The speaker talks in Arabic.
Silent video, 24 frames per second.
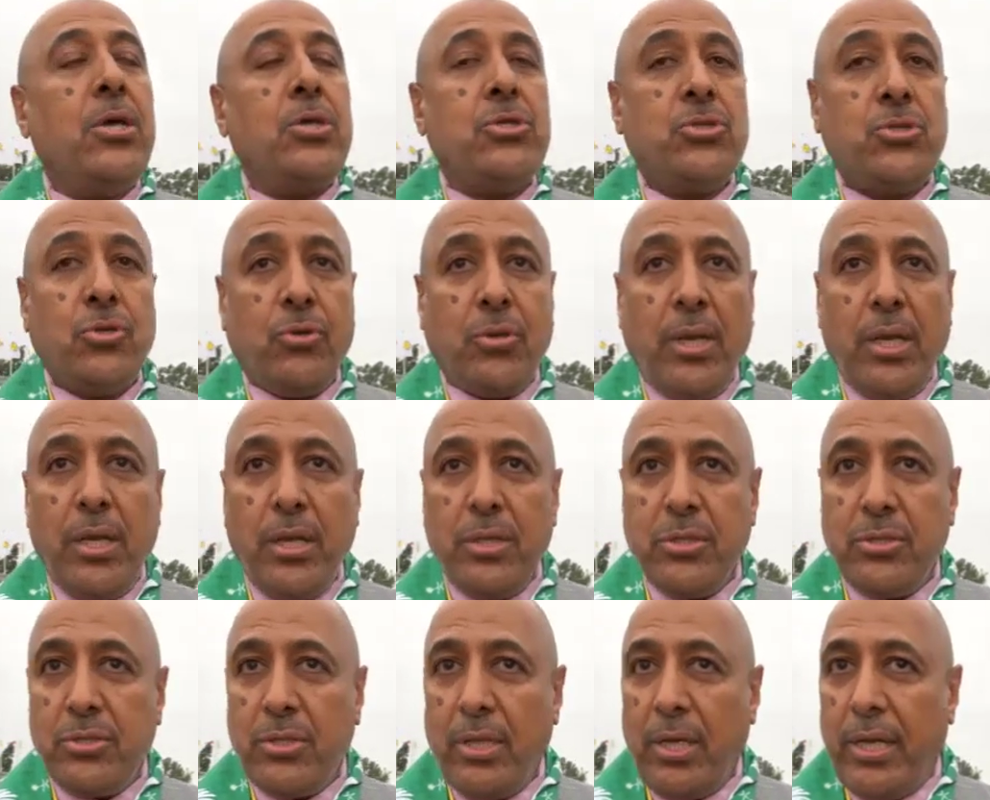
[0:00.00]
شكرا
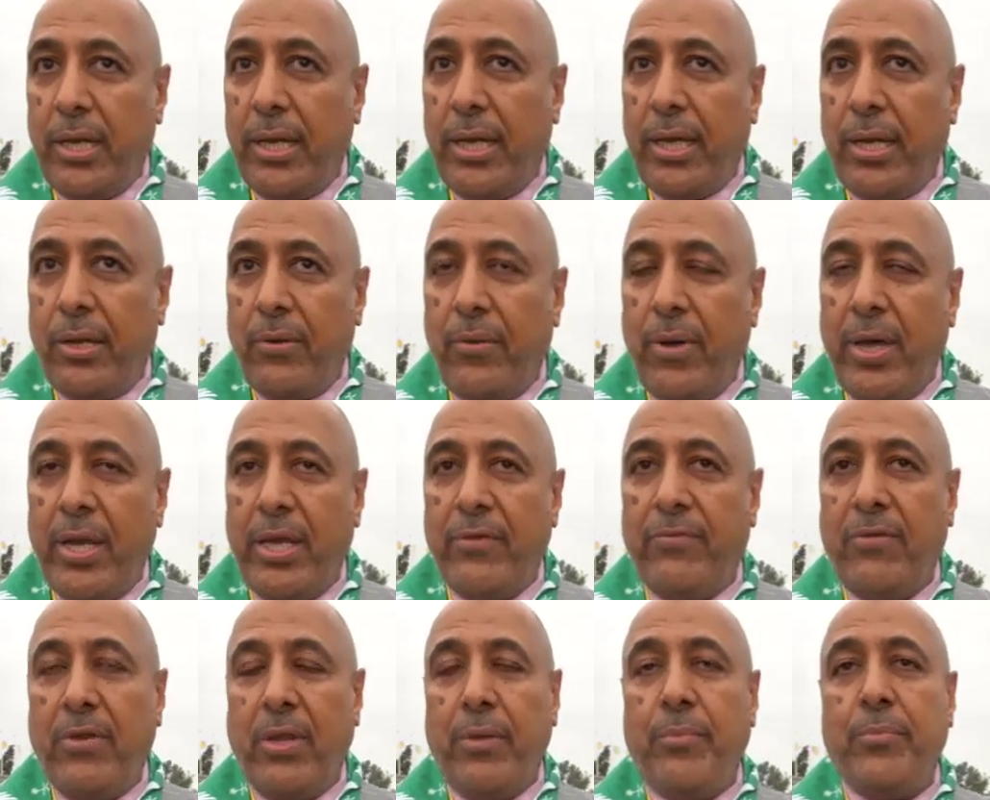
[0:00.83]
لاخواني
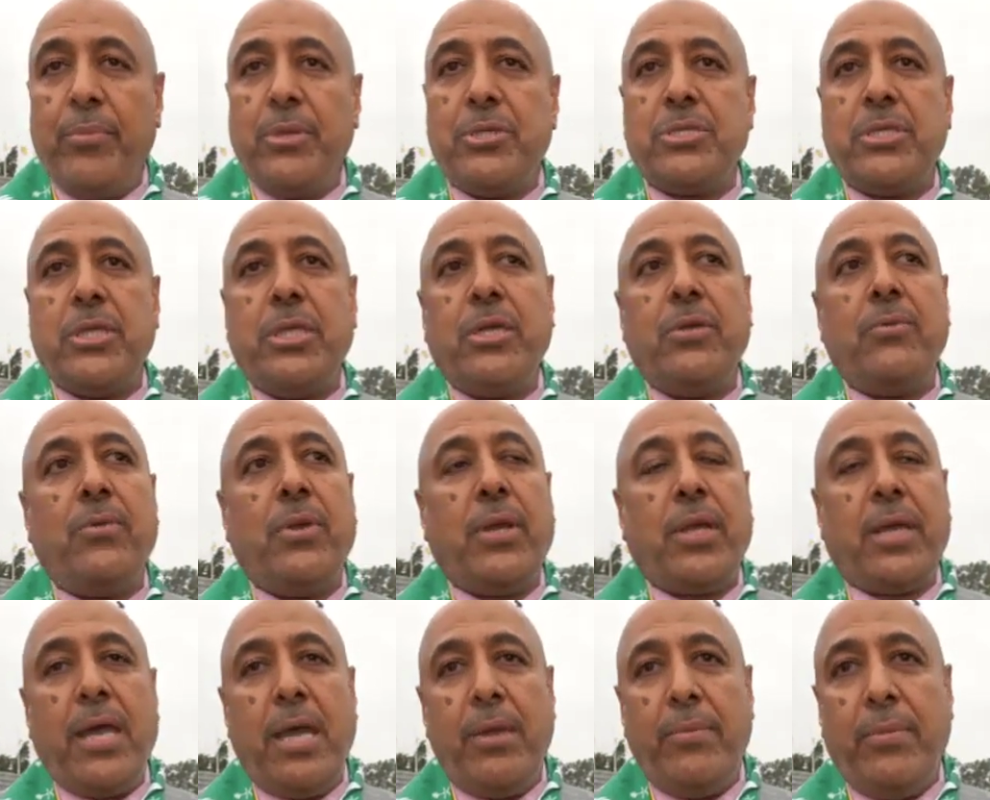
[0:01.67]
في الام بي سي
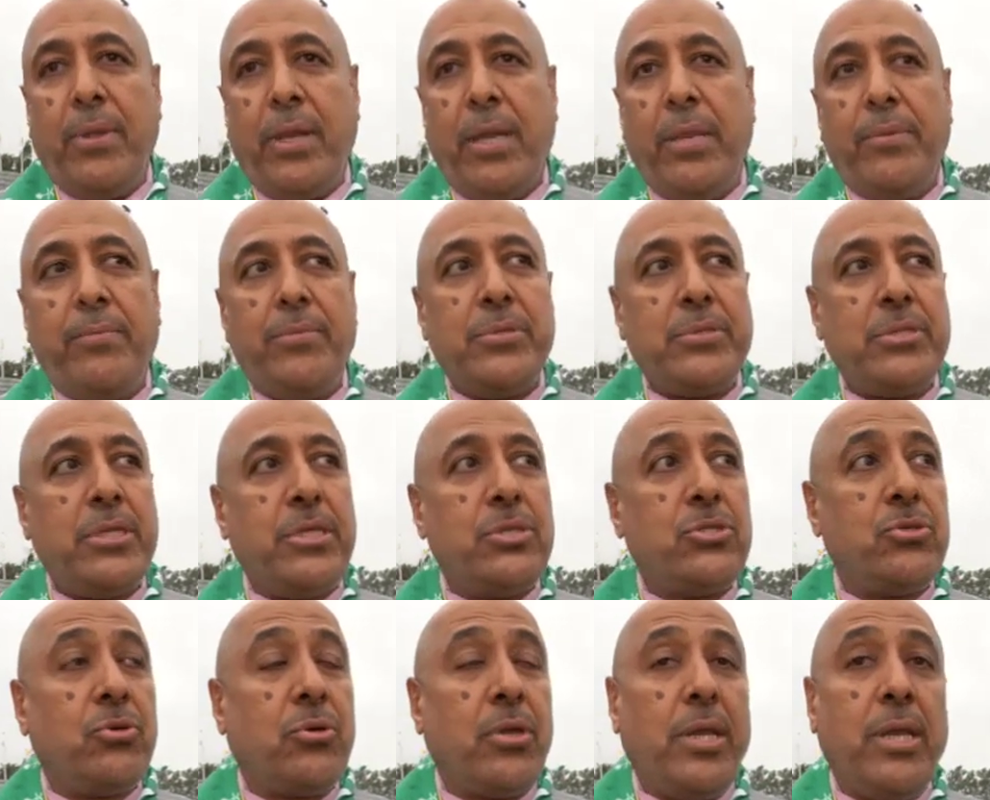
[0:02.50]
والقائمه على الام بي سي
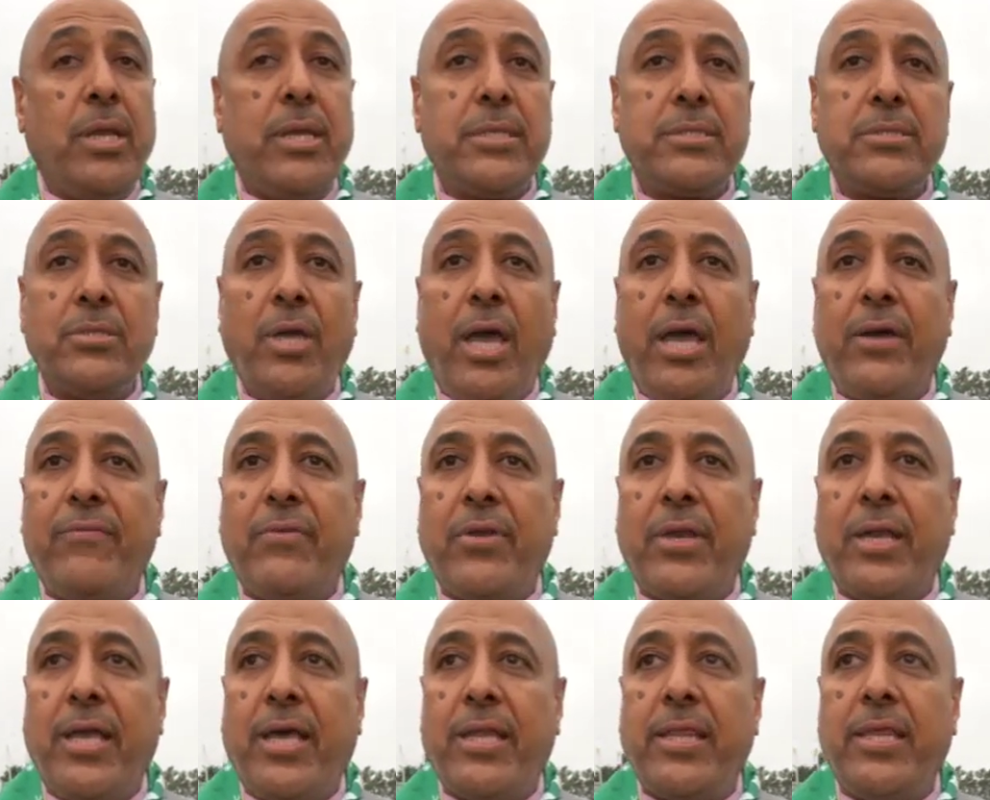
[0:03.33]
شكرا للصحافه
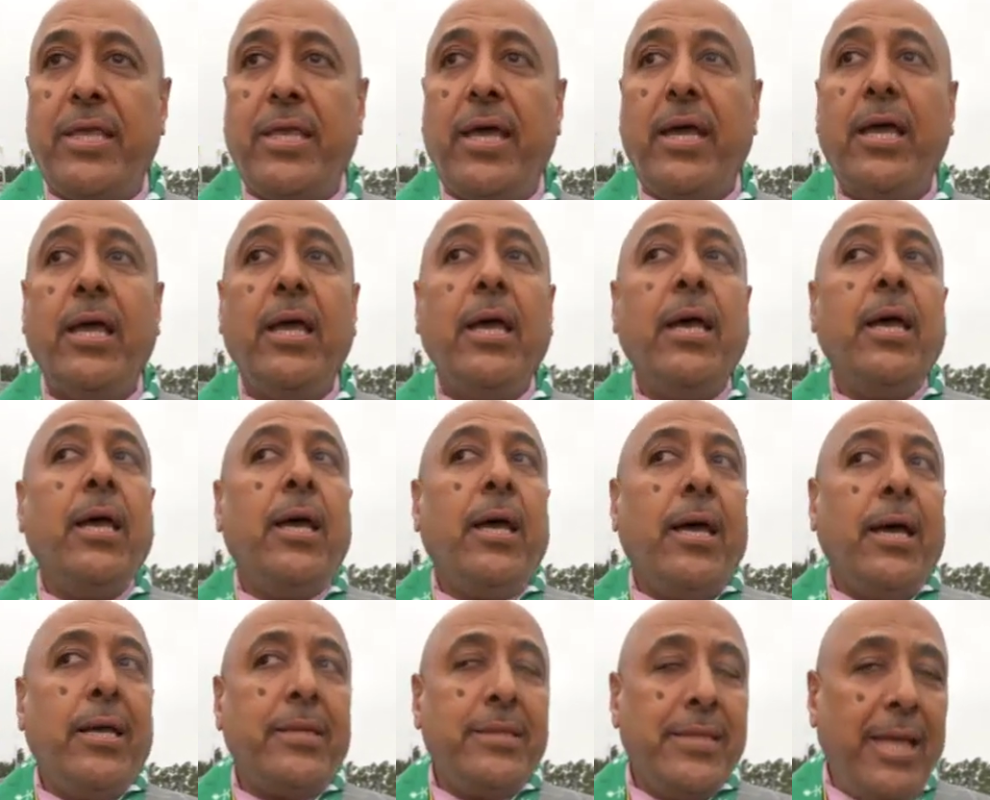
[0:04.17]
الرياضيه
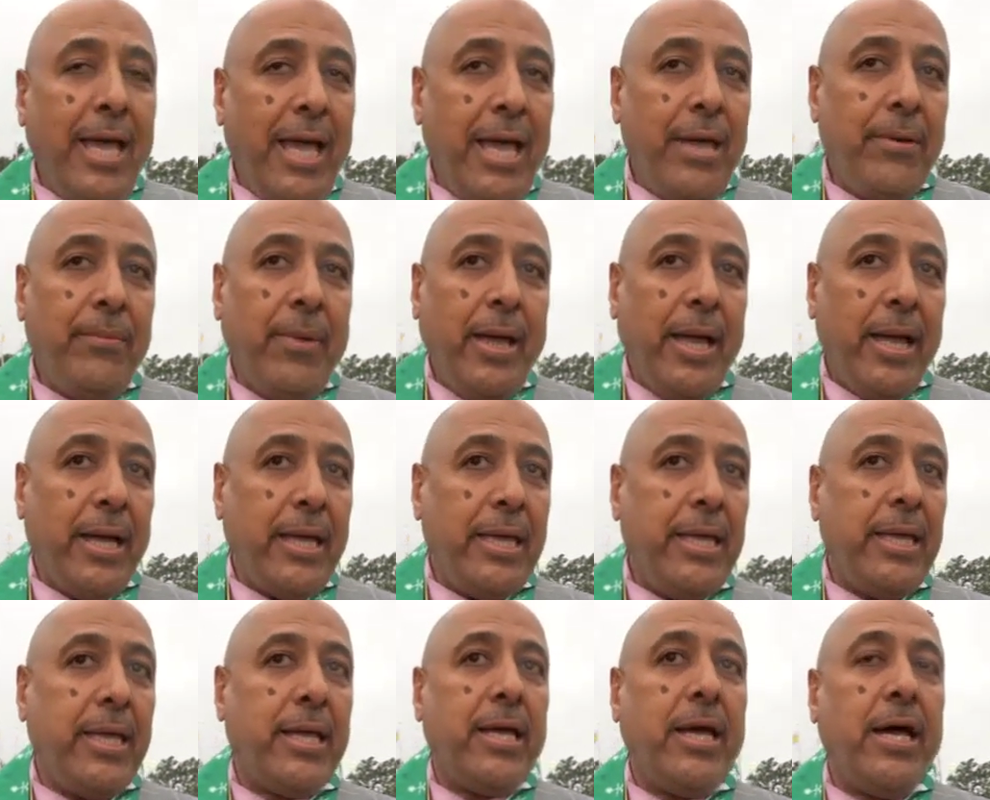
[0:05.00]
دعم
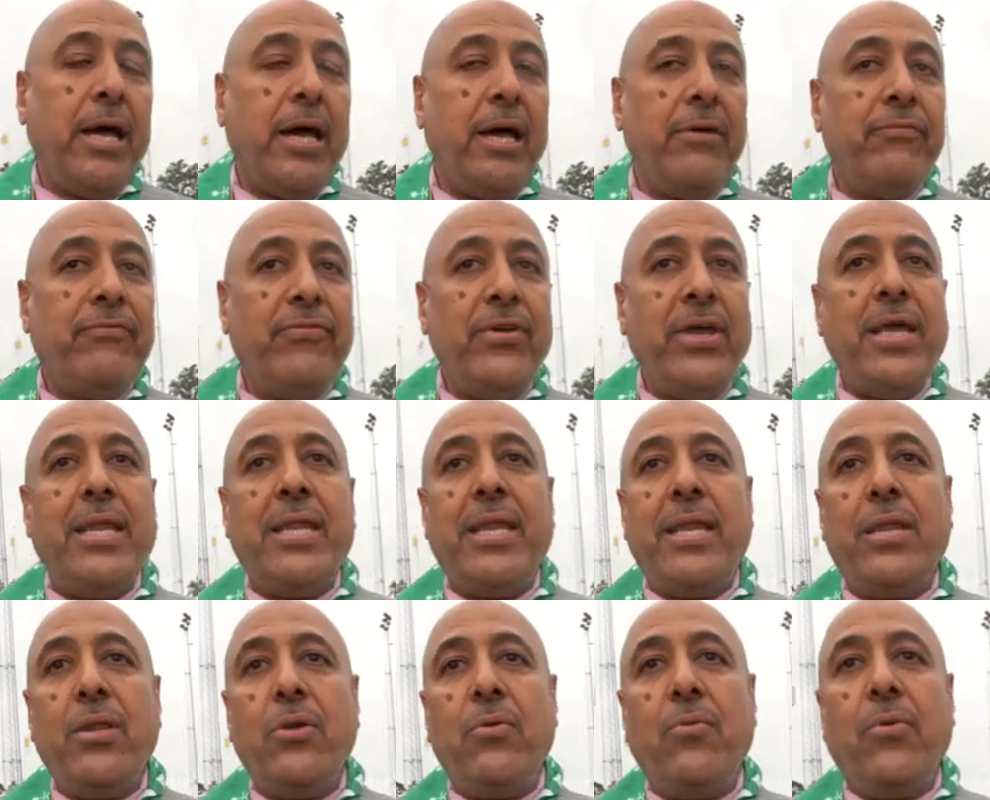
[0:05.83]
حقيقه
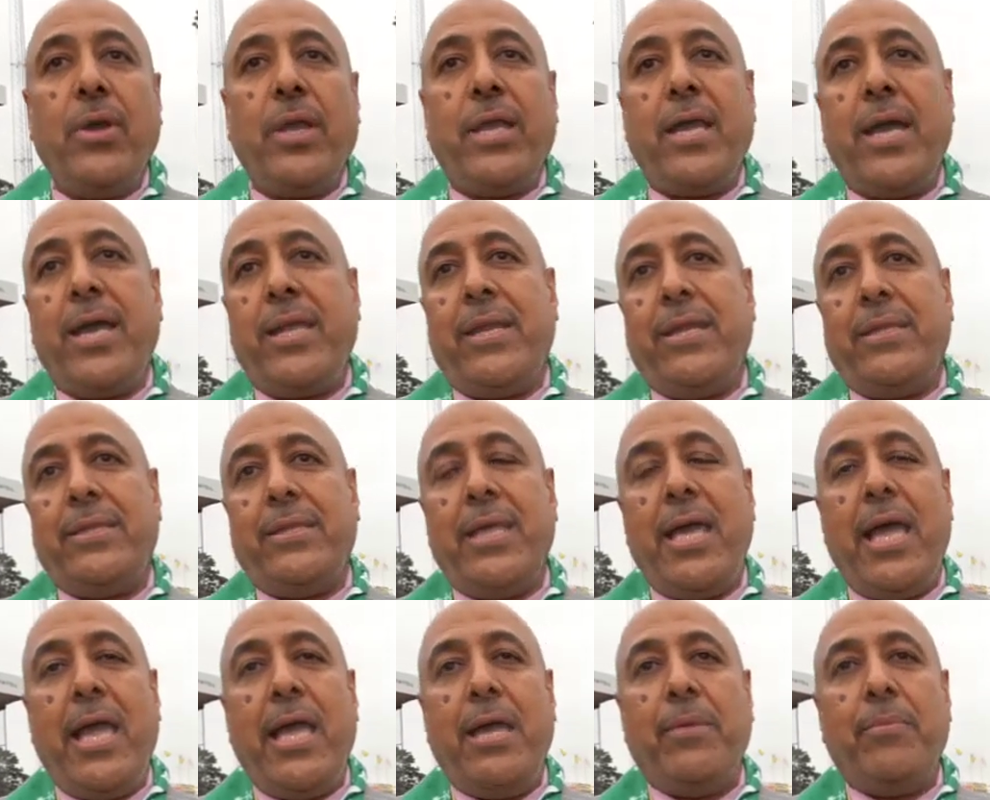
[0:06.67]
فعلا هو كان
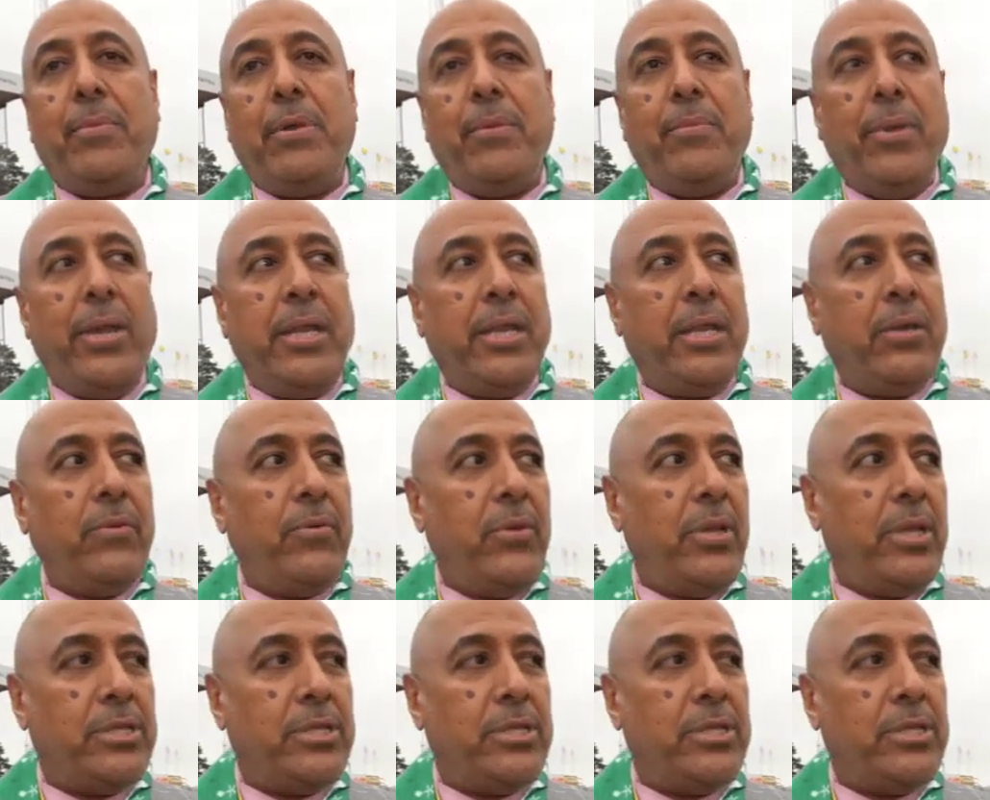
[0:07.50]
الداعم المعنوي